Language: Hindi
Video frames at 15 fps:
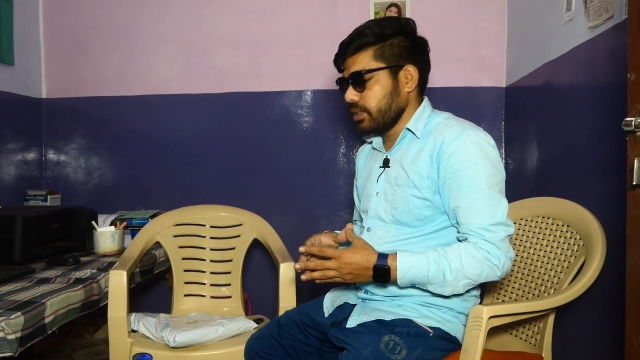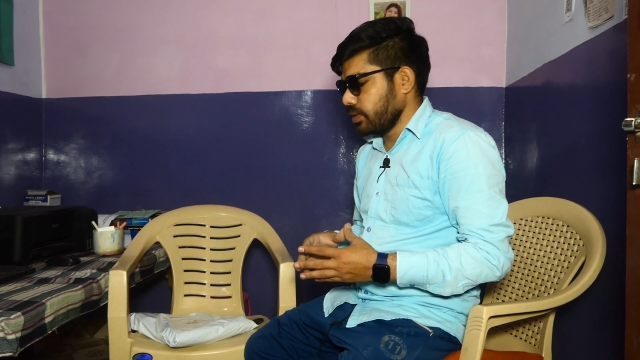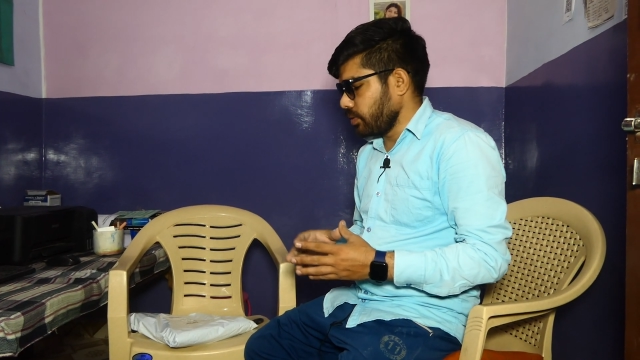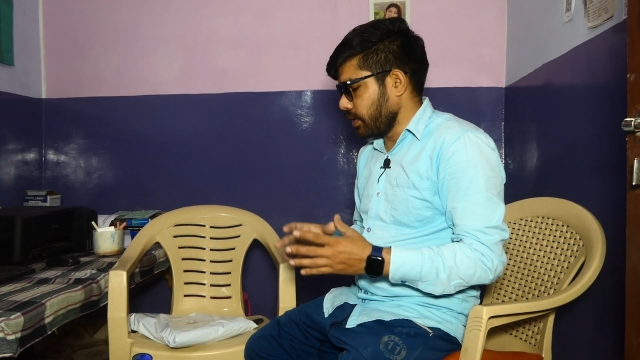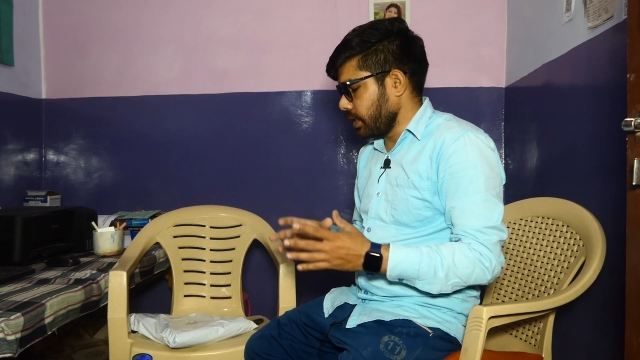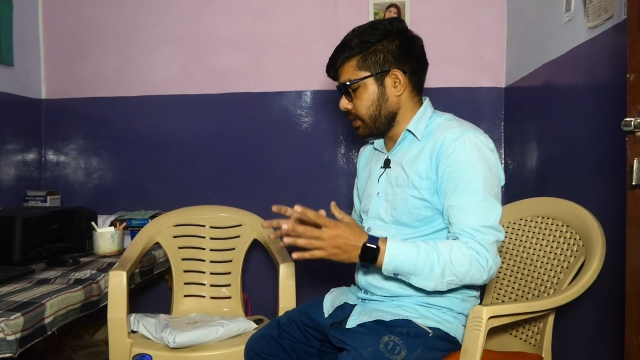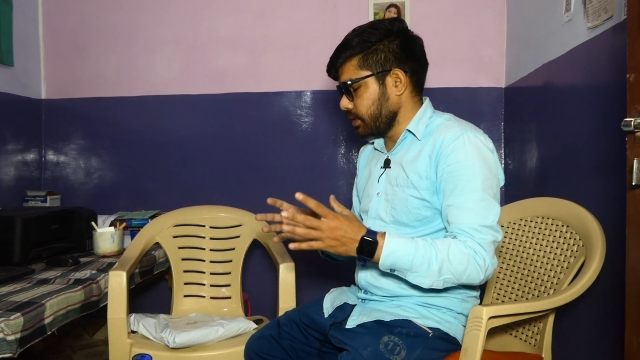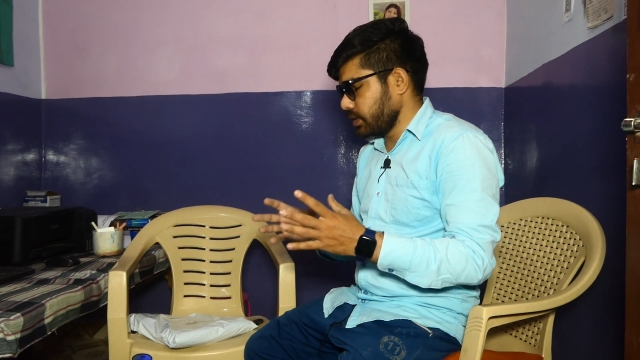तो
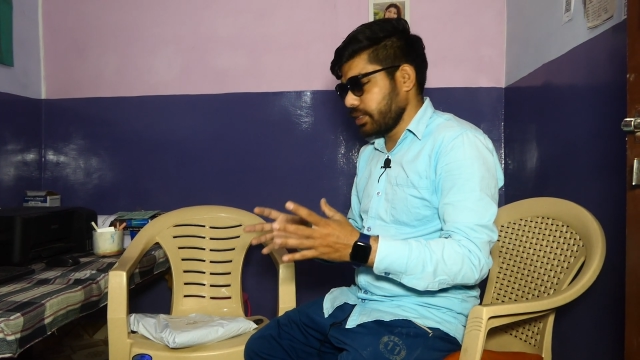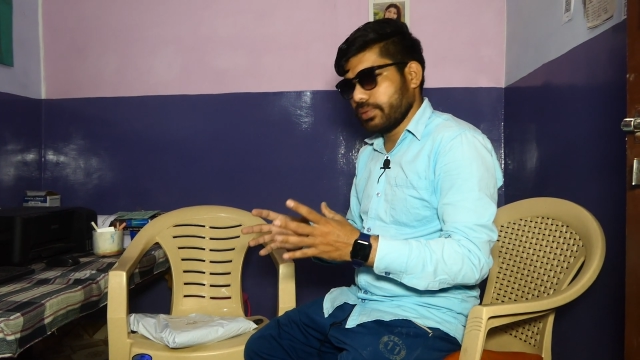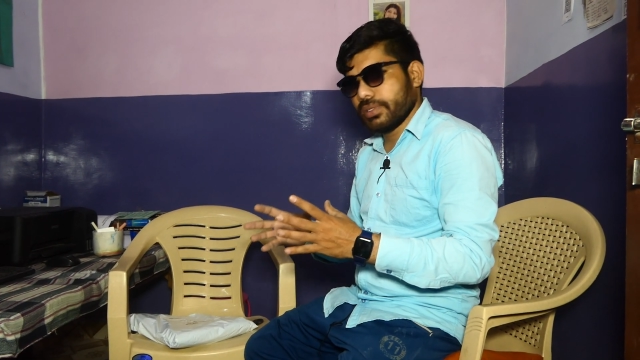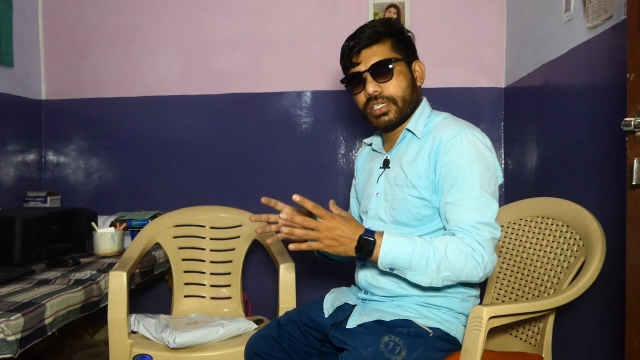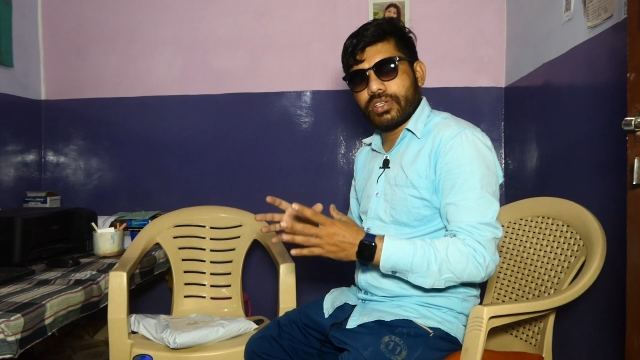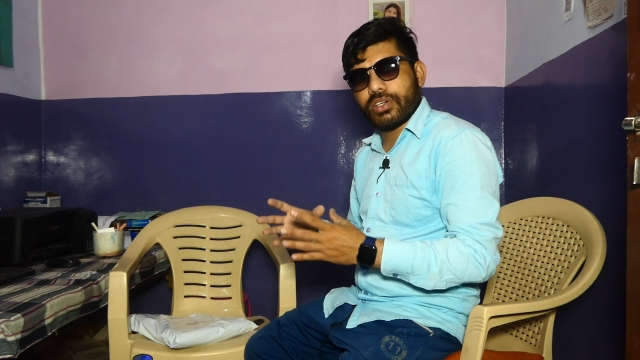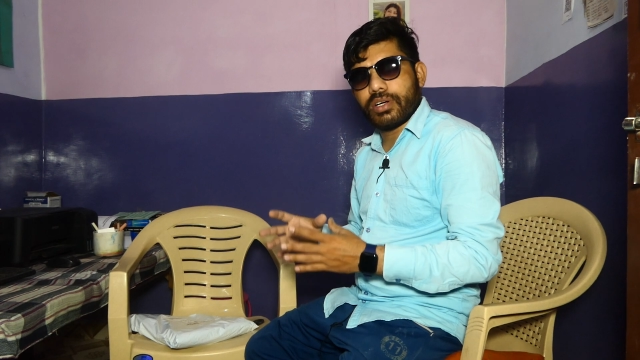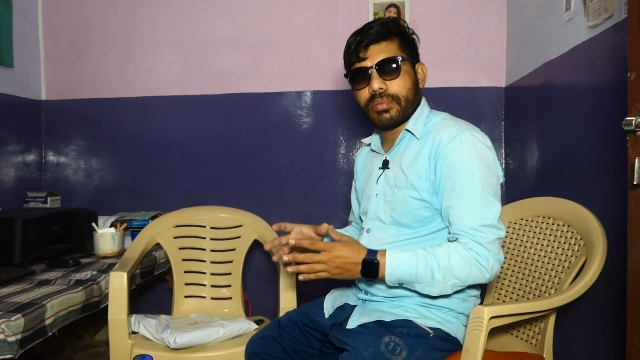आज की
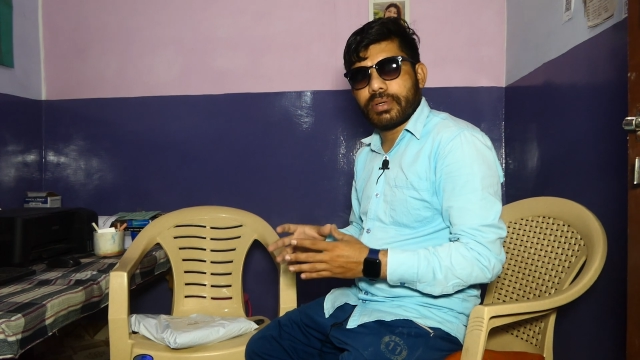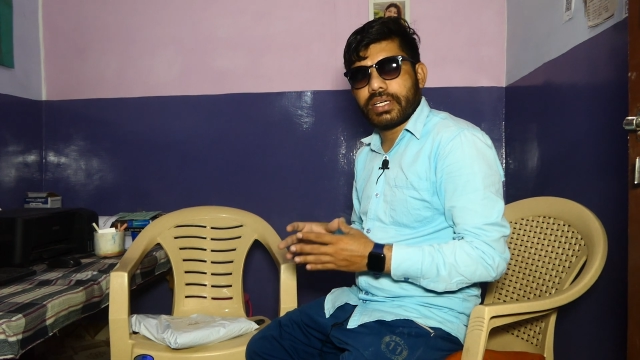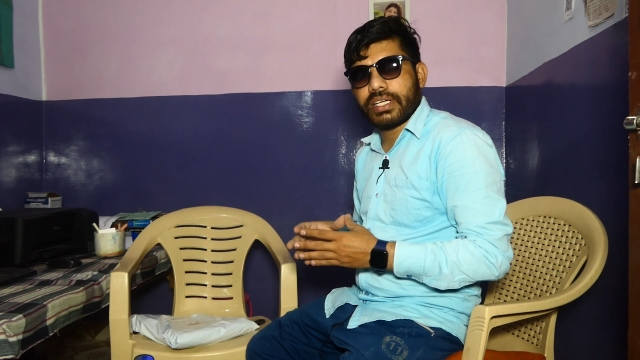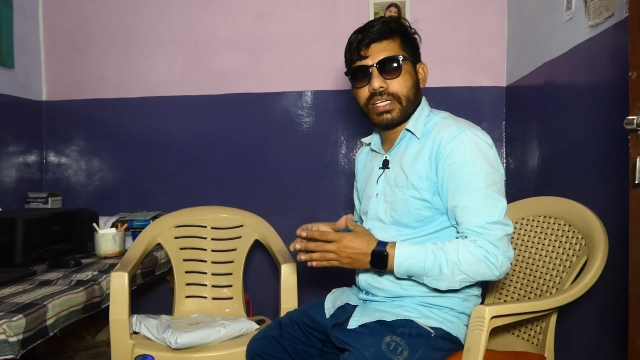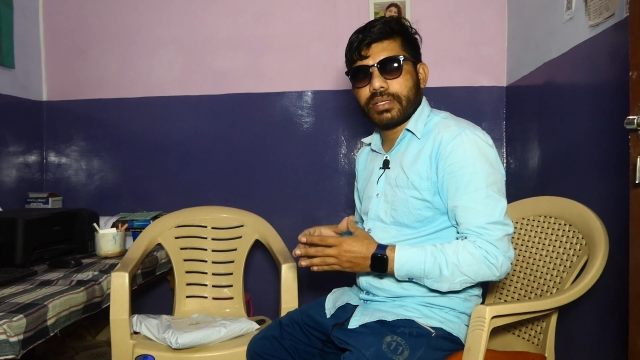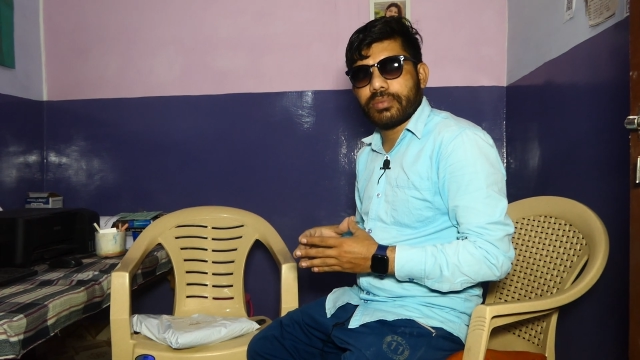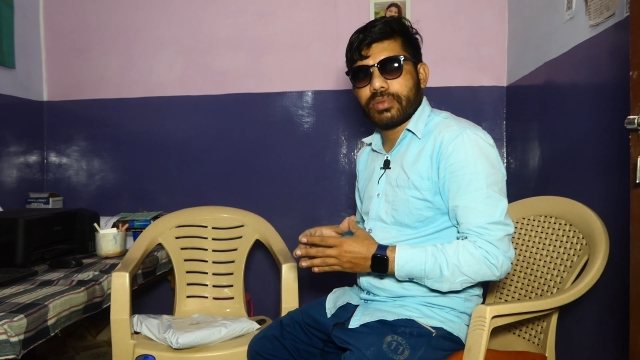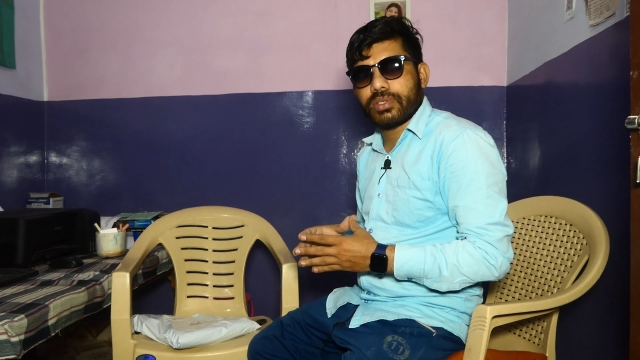वीडियो हमारी
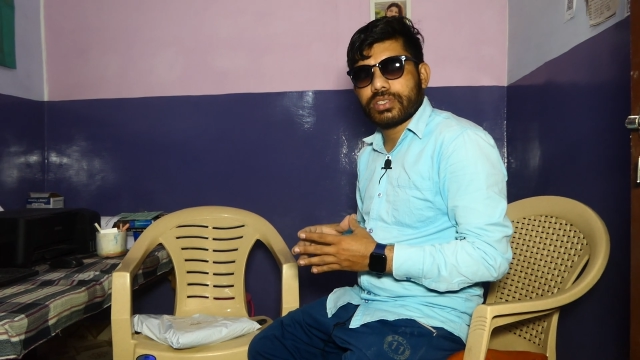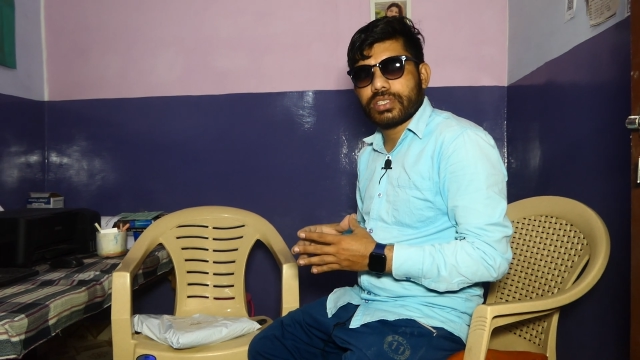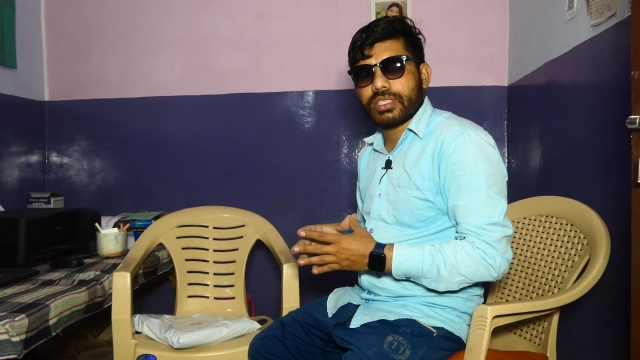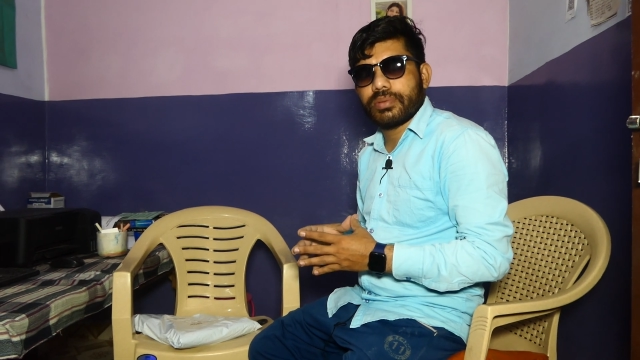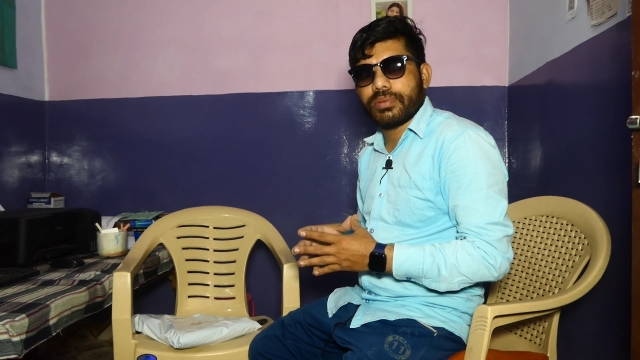अनबॉक्सिंग